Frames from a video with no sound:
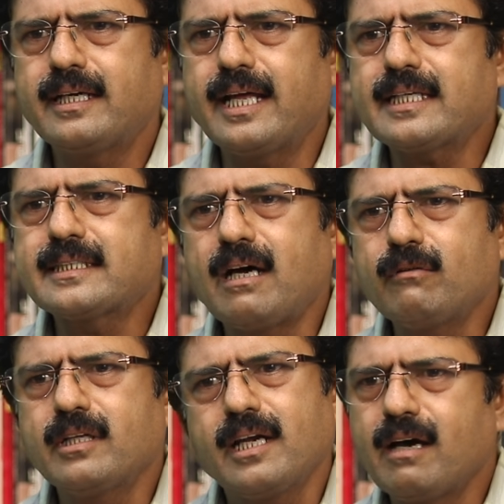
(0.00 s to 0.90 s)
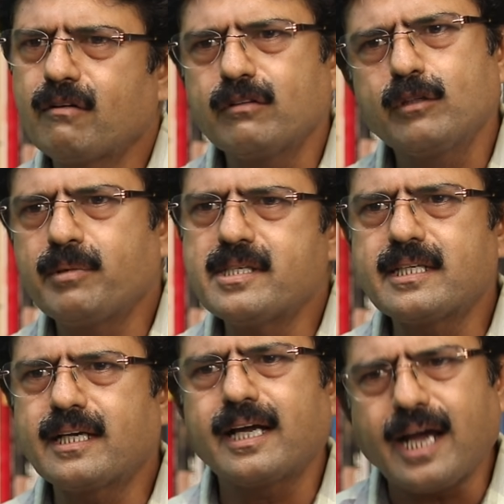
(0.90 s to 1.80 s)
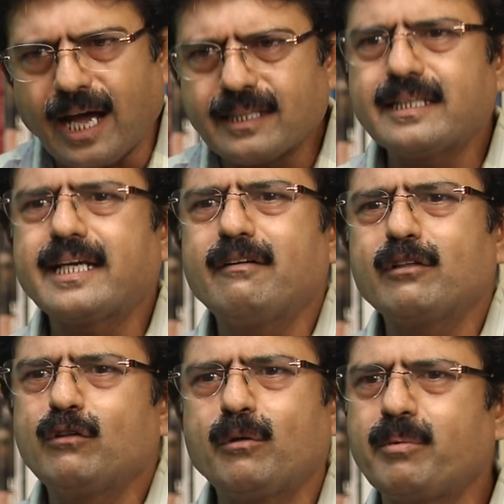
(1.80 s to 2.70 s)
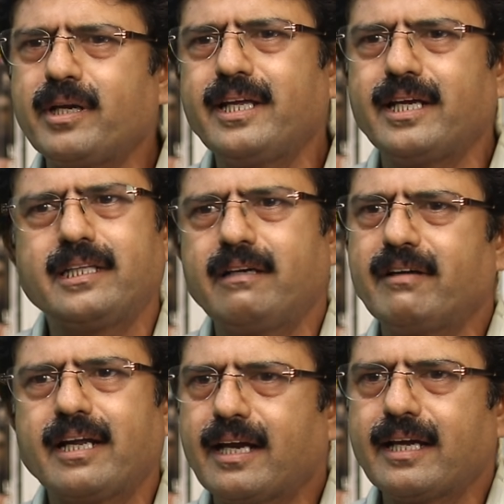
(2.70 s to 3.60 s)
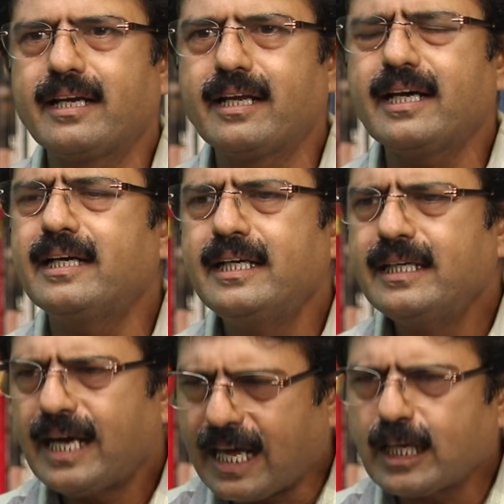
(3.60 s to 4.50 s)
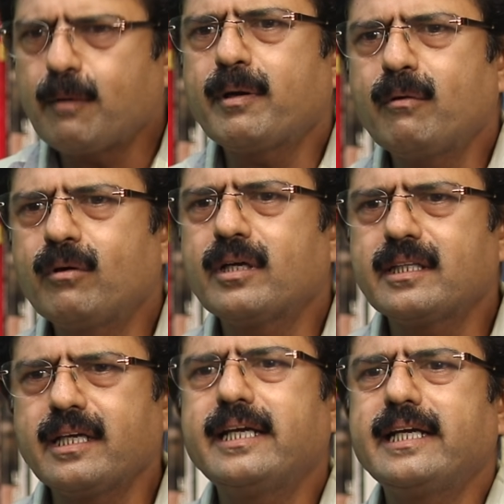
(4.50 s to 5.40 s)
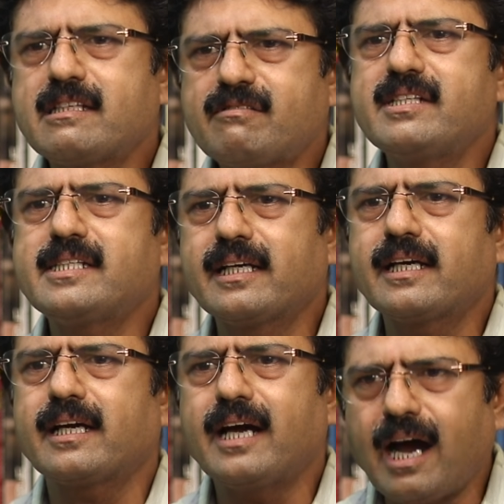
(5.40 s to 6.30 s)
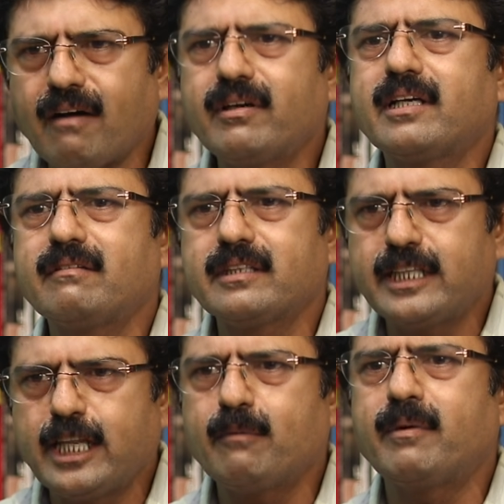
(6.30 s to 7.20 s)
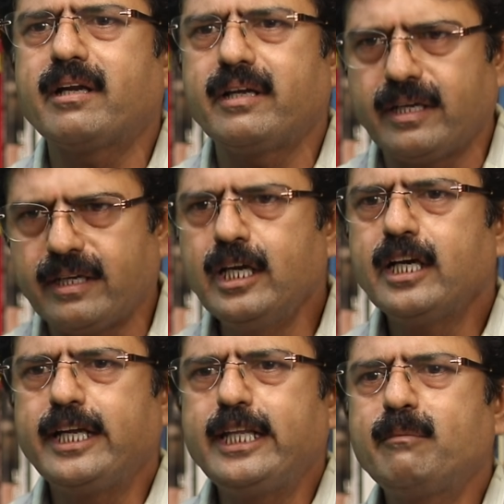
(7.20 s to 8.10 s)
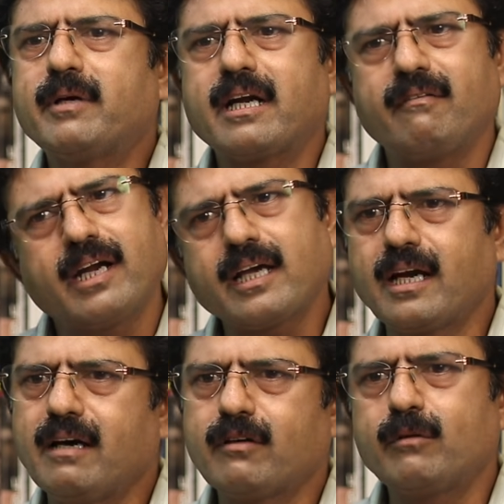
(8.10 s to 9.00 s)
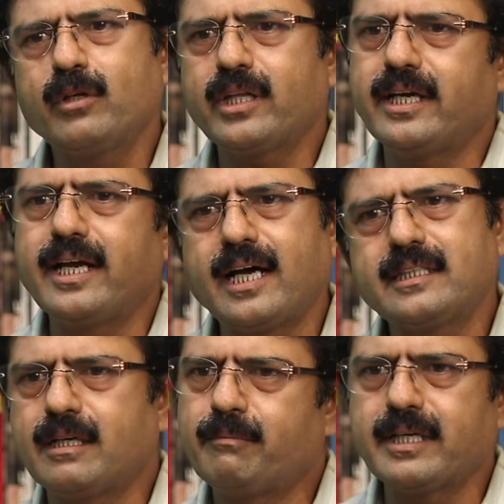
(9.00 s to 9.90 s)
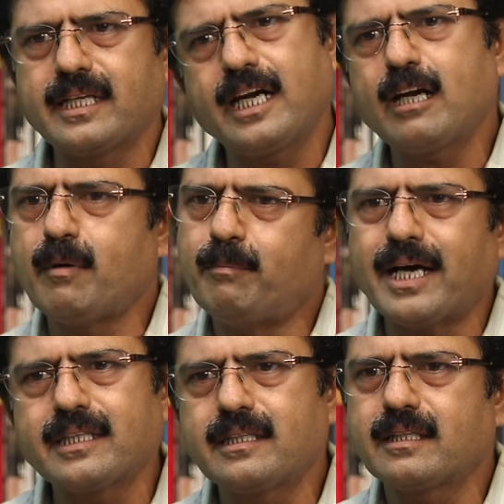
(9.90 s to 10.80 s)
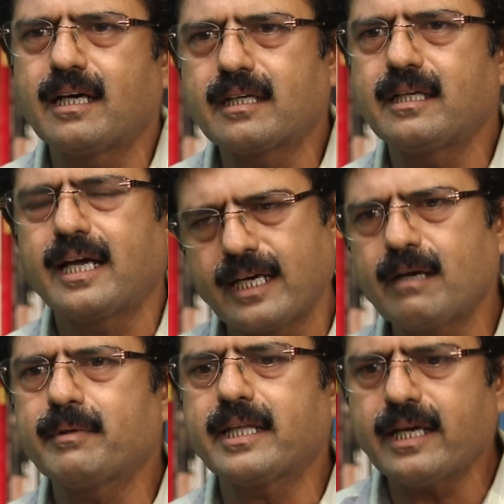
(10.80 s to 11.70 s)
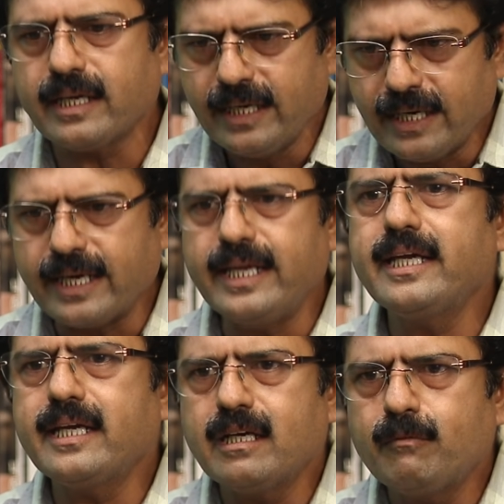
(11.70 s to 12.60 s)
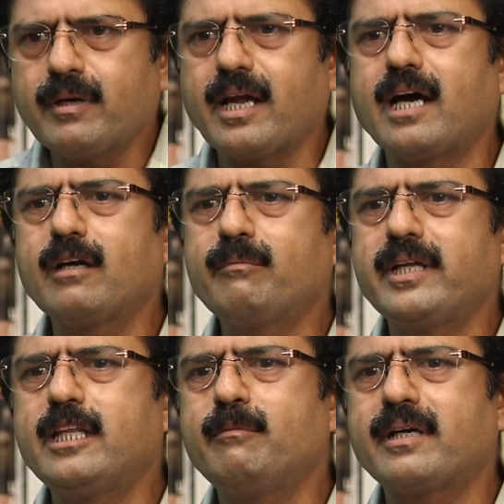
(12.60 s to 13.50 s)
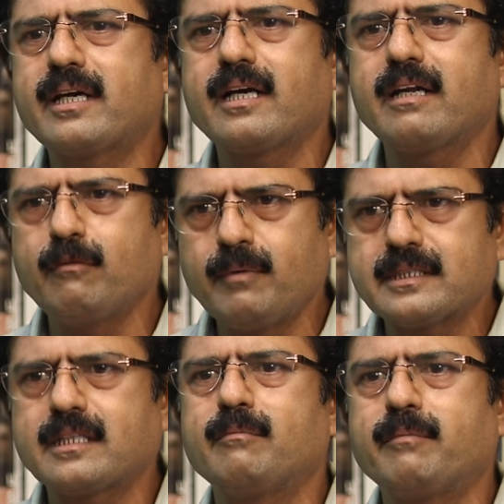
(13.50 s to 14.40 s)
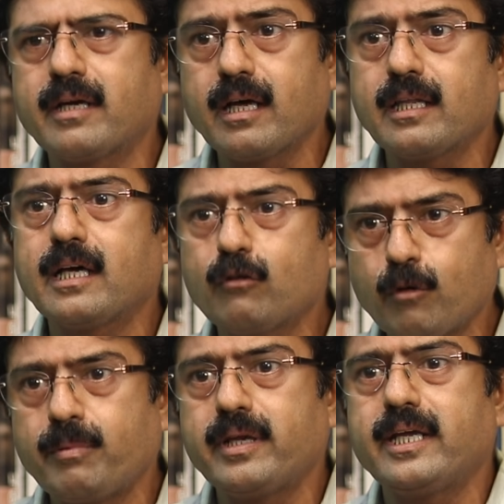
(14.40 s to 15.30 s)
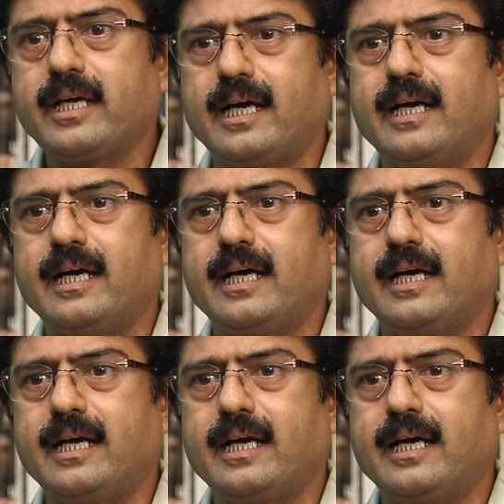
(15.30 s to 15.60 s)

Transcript: டேஷ் ஆகுதுன்னா அவர் வந்து பேசியிருக்காரு அதுக்கே வந்து ஒரு பெரிய எதிர்வினையெல்லாம் இல்லை அதுக்கப்புறம் உங்களுக்கு தெரியும் எஸ் வி சேகர் அவருக்கு வந்து இதே மாதிரி நீதிமன்ற வழக்கெல்லாம் வரும்போது என்ன ஆச்சு அப்படிங்கிறதெல்லாம் நம்ம பார்த்துக்கிட்டு தான் இருந்தோம் அதனால் பார்த்திங்கன்னா நீங்களும் நானும் நீதிமன்றங்களை விமர்சனம் பண்ணால் தான் அது ஒரு பெரிய